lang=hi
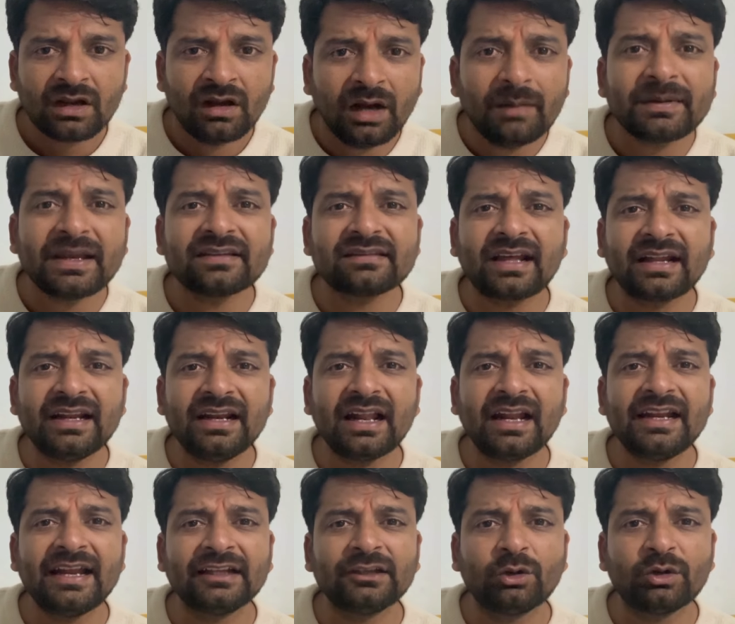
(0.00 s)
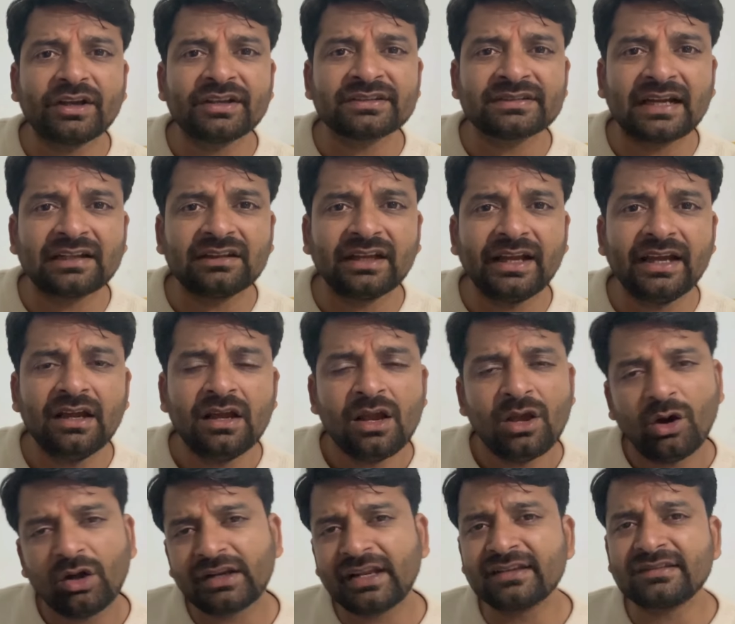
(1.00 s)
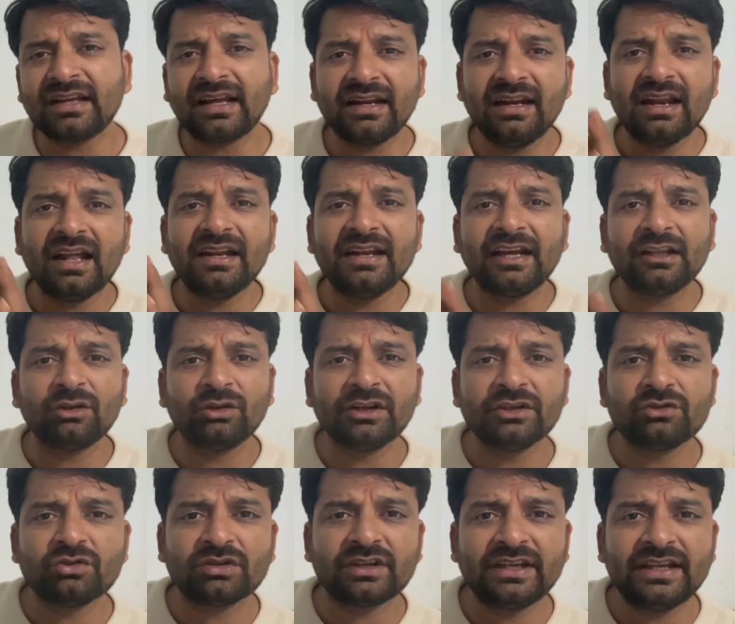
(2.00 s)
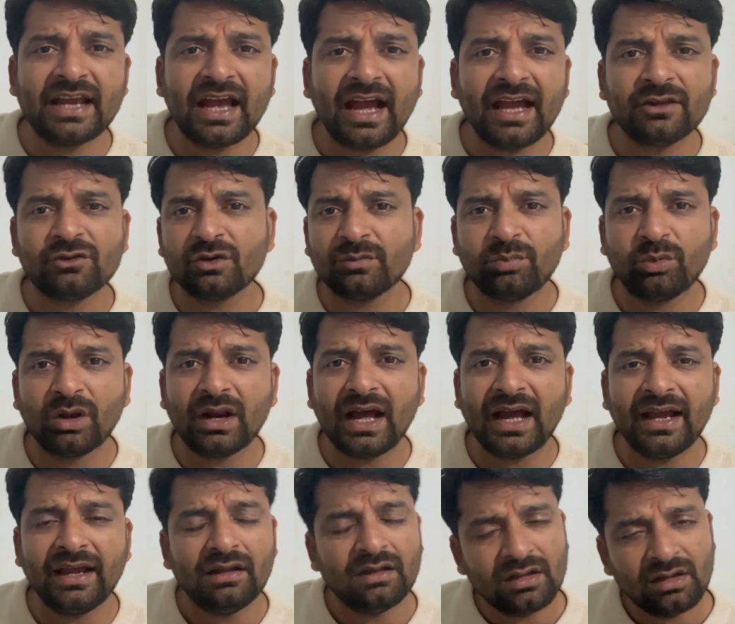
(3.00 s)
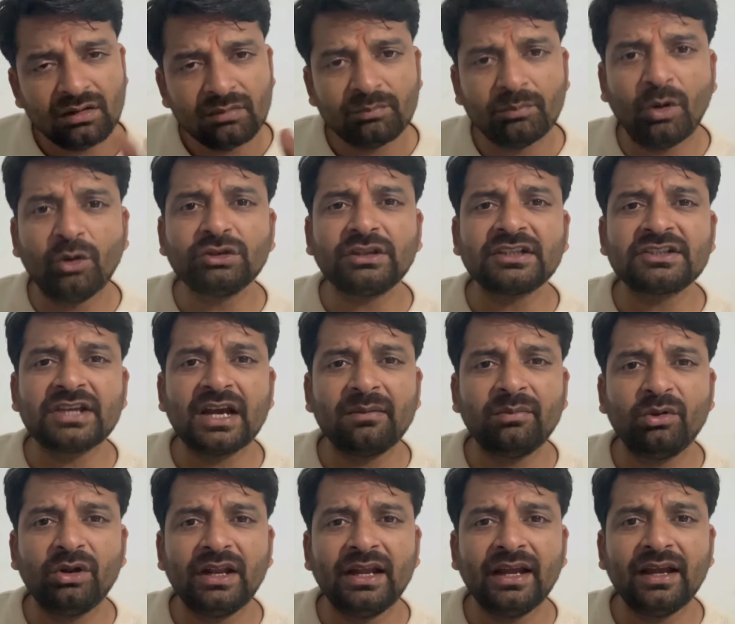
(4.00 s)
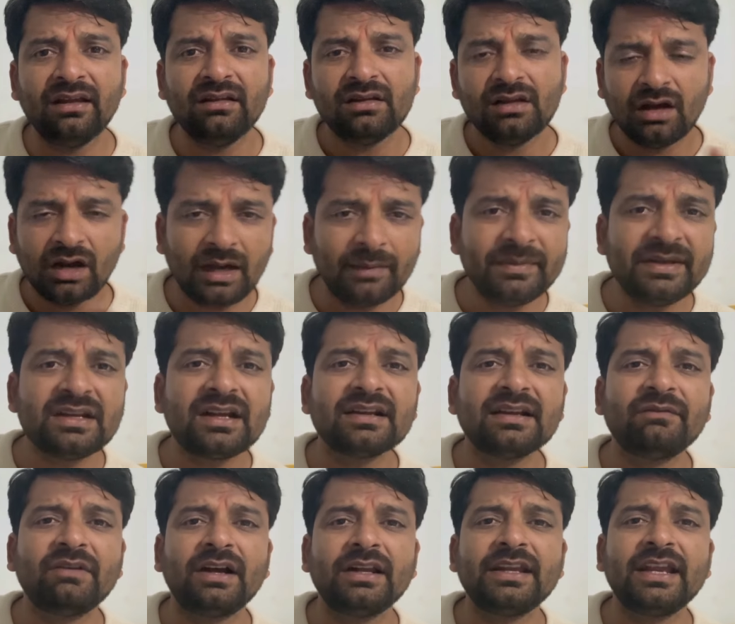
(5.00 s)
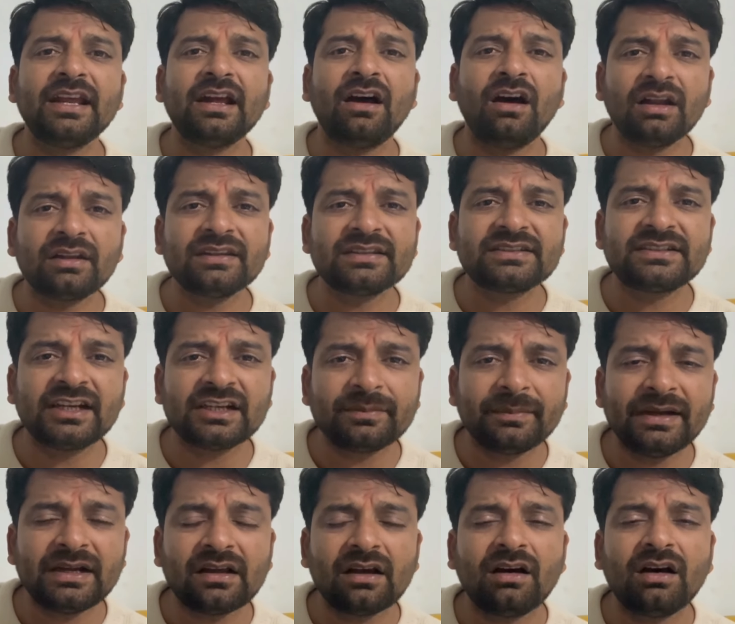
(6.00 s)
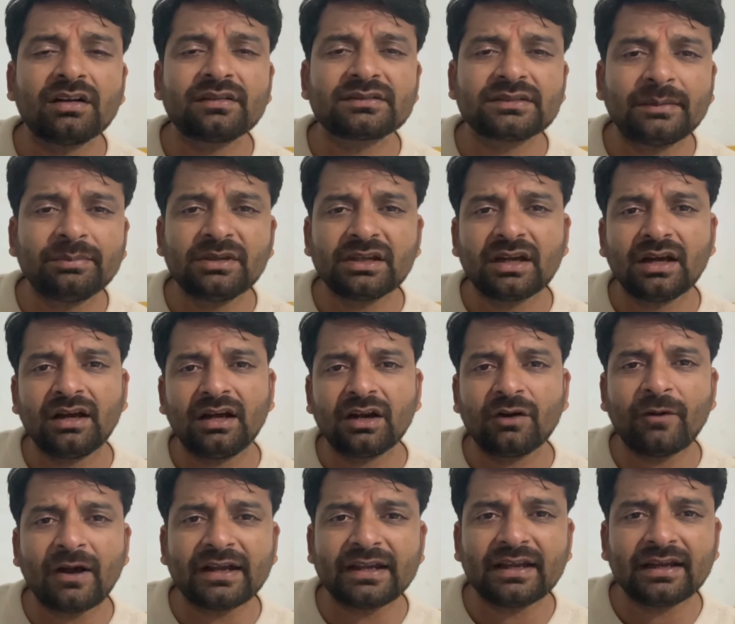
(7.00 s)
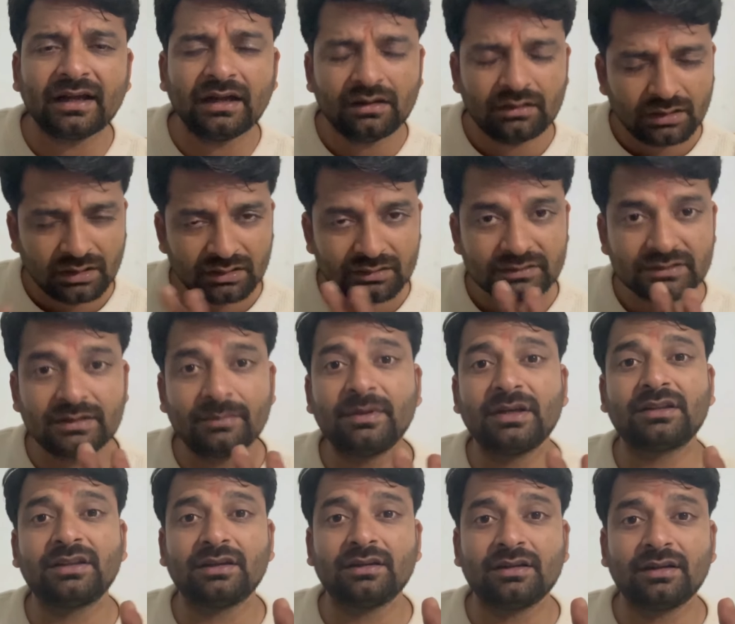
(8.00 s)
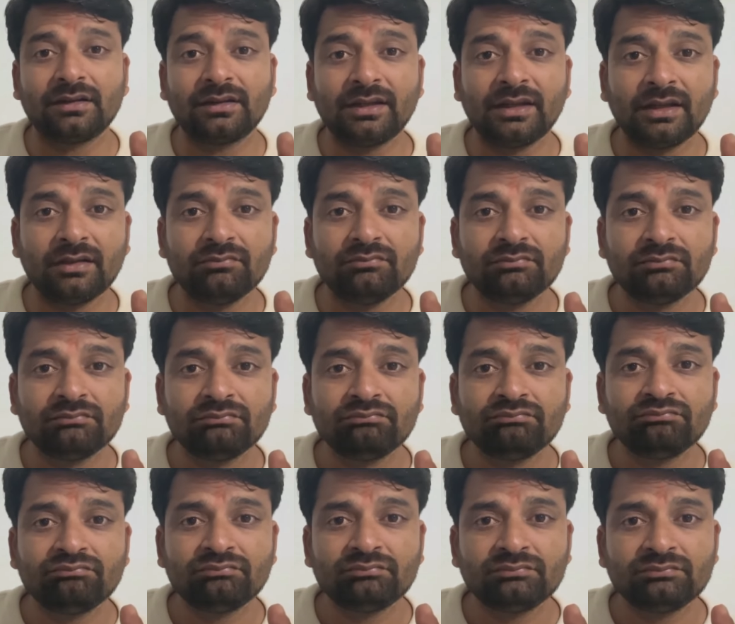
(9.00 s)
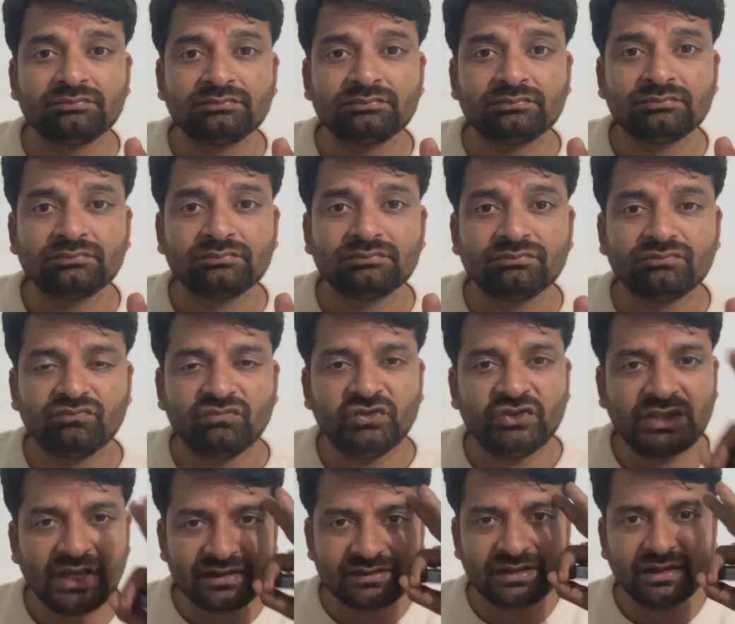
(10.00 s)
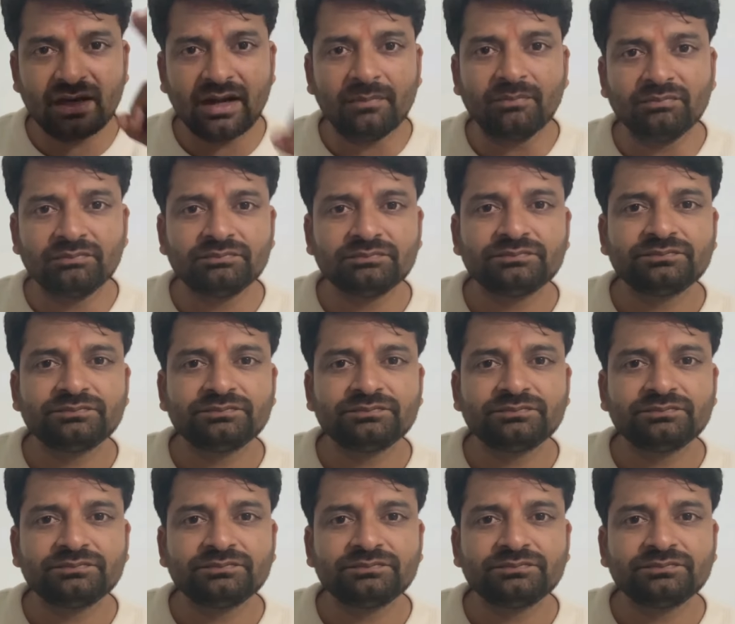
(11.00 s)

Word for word: हम खेसारी लाल यादव के साथ हैं और खेसारी लाल यादव ने जो किया है जो बोला है बहुत अच्छा बोले हैं हम इनका इनके हर स्टेटमेंट का हर शब्द का हर वाक्य का समर्थन करते हैं जय श्री राम